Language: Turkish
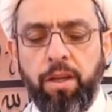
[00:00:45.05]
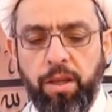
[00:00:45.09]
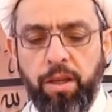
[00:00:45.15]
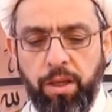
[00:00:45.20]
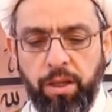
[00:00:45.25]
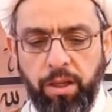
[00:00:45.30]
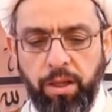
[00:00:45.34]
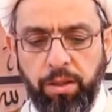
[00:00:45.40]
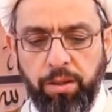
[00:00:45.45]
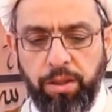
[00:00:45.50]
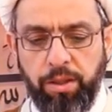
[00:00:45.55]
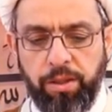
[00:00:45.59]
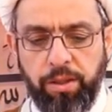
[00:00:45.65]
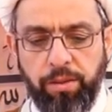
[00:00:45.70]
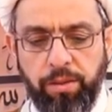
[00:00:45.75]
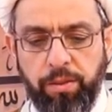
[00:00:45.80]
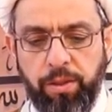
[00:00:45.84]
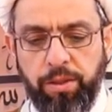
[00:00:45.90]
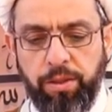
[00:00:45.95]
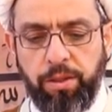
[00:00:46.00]
Allah
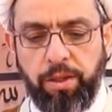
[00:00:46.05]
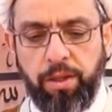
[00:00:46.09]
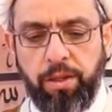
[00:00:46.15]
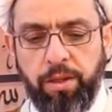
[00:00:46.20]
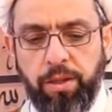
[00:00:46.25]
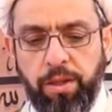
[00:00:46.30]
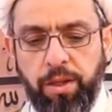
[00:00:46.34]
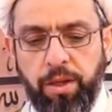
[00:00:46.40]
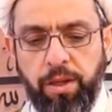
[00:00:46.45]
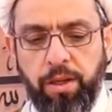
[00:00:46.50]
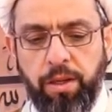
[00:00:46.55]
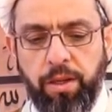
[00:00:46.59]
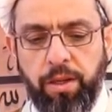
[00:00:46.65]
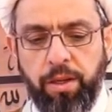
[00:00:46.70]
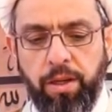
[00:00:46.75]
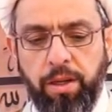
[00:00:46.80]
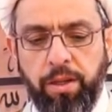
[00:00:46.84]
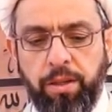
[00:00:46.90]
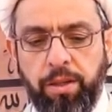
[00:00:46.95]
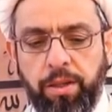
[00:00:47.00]
Azze ve Celle
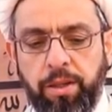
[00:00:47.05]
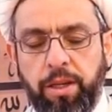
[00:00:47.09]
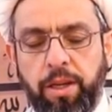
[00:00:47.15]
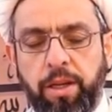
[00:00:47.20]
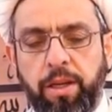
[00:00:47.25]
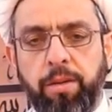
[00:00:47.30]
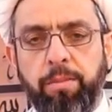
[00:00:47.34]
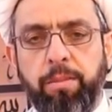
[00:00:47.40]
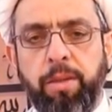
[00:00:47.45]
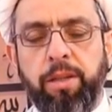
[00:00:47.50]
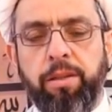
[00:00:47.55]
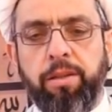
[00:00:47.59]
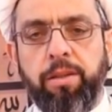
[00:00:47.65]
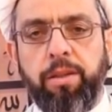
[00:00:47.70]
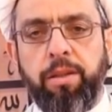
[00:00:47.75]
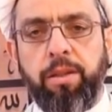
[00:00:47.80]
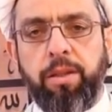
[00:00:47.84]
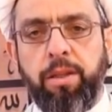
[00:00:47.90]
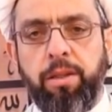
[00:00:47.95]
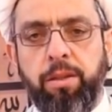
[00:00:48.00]
ayet-i
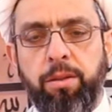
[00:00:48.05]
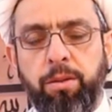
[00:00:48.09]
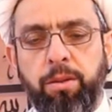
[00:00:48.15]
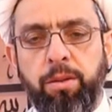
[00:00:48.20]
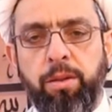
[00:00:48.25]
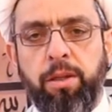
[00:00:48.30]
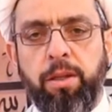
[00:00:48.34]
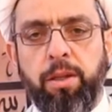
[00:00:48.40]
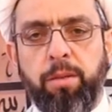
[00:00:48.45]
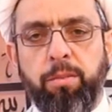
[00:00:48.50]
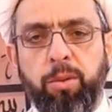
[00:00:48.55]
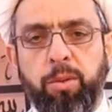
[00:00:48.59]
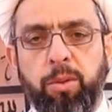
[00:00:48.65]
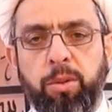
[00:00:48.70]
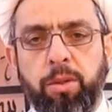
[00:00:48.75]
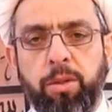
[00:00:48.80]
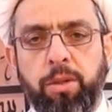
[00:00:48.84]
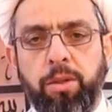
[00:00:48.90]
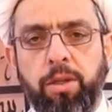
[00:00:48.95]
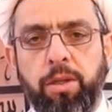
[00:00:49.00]
kerimesinde şöyle
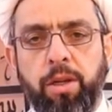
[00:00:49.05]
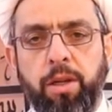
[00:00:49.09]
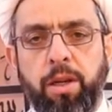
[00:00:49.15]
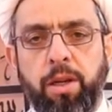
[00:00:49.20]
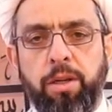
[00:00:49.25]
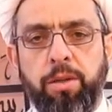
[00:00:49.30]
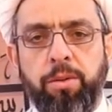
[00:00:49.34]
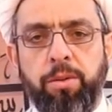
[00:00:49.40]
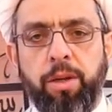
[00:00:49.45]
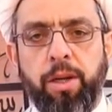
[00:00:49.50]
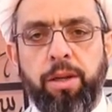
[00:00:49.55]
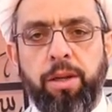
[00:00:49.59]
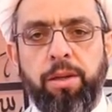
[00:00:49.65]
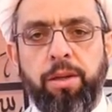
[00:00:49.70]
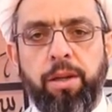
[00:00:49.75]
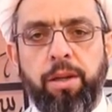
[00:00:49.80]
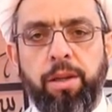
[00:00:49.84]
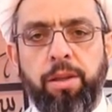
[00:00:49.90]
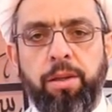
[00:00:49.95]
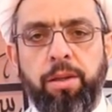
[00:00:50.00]
buyurur. Ya
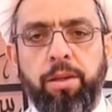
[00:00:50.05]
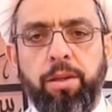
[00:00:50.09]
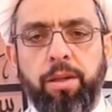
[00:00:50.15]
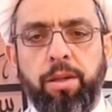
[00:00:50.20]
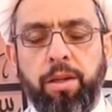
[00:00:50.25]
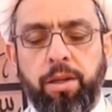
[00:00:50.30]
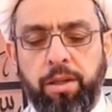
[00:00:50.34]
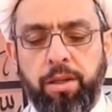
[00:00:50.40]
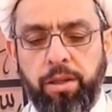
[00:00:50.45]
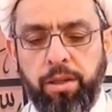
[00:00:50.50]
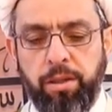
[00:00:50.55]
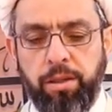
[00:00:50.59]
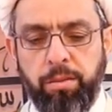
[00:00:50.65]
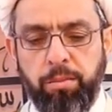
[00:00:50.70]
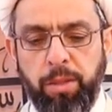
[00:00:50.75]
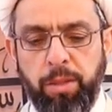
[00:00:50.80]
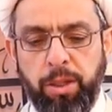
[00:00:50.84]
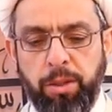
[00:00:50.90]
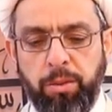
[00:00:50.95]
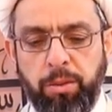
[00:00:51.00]
eyyühellezine
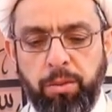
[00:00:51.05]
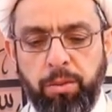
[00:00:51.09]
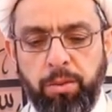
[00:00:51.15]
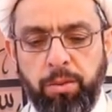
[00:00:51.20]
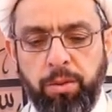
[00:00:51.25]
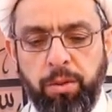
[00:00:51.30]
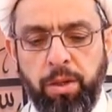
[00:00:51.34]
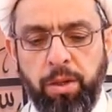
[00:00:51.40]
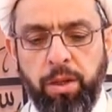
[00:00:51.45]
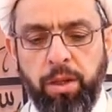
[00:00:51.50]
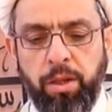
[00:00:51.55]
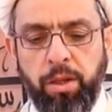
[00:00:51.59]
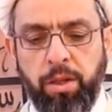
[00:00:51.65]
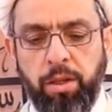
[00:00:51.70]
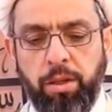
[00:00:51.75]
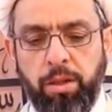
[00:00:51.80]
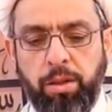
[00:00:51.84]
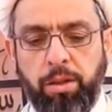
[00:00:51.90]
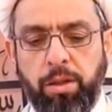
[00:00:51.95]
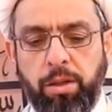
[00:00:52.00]
amenu
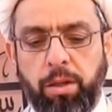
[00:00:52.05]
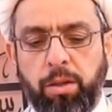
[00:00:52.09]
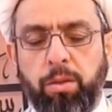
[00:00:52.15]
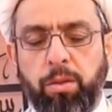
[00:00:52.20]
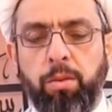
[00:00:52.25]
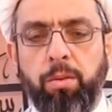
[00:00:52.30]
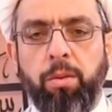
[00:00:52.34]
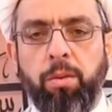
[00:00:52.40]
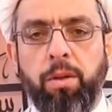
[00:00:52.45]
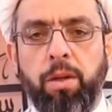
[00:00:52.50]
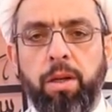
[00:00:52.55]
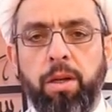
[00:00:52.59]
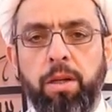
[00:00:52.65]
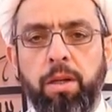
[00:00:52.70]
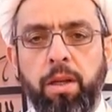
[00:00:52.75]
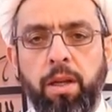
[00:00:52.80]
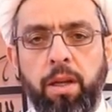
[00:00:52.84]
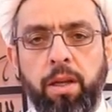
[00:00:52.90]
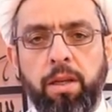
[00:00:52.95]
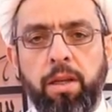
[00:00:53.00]
ittagullah
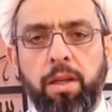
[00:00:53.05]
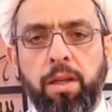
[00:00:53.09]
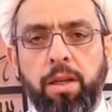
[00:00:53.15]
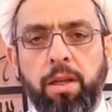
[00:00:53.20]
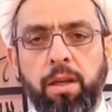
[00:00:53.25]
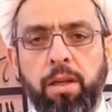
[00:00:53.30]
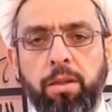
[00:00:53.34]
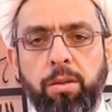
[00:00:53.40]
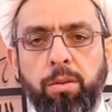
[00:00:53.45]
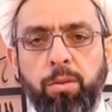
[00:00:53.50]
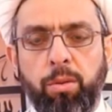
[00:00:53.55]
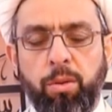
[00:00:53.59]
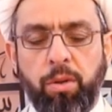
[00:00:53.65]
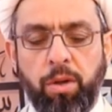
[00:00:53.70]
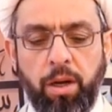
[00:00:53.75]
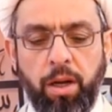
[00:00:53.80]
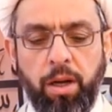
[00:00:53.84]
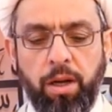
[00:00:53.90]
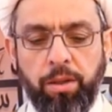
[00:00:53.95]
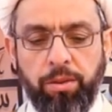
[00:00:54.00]
hakka
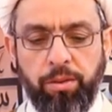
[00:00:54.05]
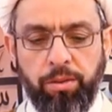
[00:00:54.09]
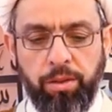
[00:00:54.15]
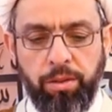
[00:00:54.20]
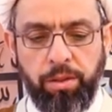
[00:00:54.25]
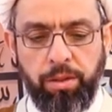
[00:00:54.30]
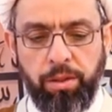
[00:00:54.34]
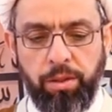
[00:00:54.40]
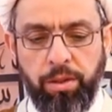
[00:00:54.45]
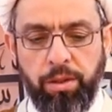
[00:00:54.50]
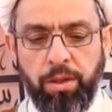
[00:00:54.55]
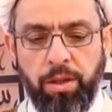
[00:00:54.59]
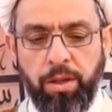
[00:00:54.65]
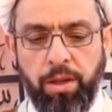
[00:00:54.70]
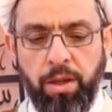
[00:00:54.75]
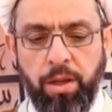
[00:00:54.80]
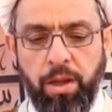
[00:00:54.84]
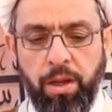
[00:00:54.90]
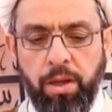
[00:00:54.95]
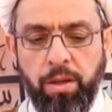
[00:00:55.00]
tugatihi
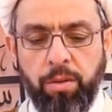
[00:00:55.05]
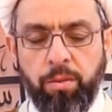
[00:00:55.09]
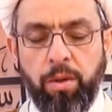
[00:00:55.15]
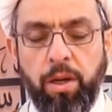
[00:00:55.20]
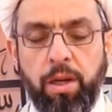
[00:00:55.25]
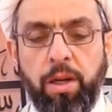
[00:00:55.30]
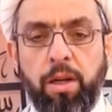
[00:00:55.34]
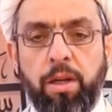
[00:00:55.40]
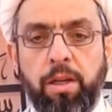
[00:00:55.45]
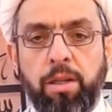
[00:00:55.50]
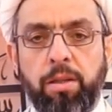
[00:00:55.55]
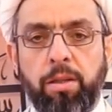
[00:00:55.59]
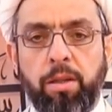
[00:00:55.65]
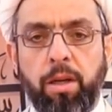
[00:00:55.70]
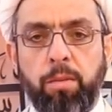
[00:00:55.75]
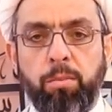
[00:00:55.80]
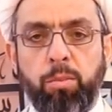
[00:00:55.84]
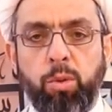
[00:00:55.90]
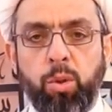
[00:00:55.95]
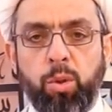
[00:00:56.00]
ve la
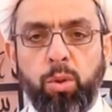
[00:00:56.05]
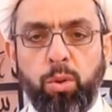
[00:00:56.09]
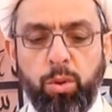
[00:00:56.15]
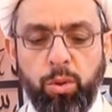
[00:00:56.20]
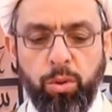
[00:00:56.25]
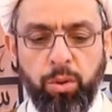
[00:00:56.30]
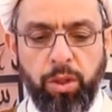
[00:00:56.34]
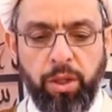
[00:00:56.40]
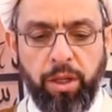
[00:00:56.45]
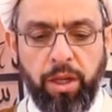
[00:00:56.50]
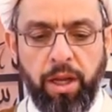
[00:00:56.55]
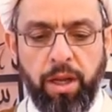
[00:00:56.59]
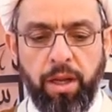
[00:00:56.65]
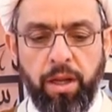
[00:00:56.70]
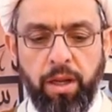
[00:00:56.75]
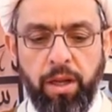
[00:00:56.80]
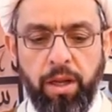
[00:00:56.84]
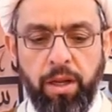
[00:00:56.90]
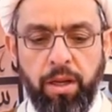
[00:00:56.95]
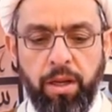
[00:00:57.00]
temutunne
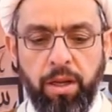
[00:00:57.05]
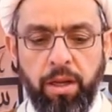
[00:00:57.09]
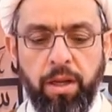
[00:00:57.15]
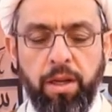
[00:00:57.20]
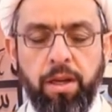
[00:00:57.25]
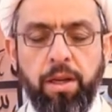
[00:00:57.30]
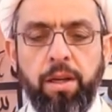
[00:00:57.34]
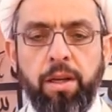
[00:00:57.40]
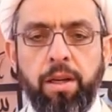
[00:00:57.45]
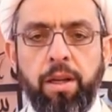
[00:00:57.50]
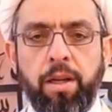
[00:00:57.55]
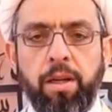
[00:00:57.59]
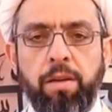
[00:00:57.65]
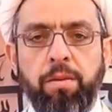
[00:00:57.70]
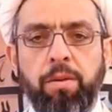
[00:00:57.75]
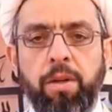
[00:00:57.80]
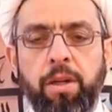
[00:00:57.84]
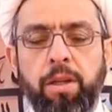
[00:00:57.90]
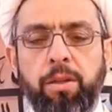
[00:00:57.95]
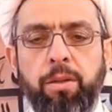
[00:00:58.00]

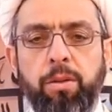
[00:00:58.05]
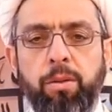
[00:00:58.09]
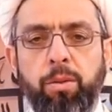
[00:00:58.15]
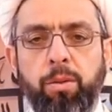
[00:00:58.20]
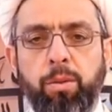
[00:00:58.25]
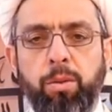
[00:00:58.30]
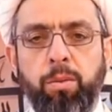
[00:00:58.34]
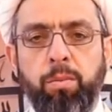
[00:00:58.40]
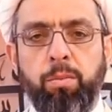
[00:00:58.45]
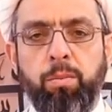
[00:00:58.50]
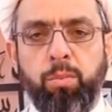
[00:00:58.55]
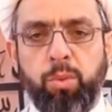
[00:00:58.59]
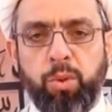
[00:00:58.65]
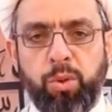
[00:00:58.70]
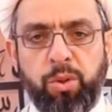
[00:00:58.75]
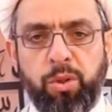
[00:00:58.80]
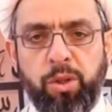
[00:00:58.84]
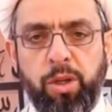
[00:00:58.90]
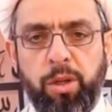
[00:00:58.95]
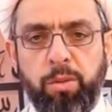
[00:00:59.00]
illa ve entum
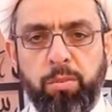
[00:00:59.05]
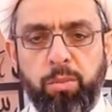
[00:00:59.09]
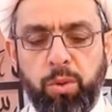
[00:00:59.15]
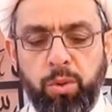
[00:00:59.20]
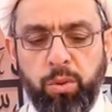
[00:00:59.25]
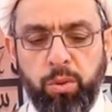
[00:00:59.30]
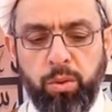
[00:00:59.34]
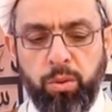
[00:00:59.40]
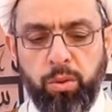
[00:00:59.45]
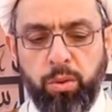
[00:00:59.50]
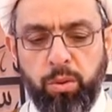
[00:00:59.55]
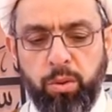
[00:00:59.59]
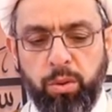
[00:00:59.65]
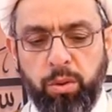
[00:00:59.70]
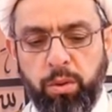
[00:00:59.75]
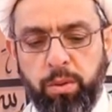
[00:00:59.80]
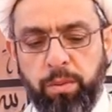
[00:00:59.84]
muslimun.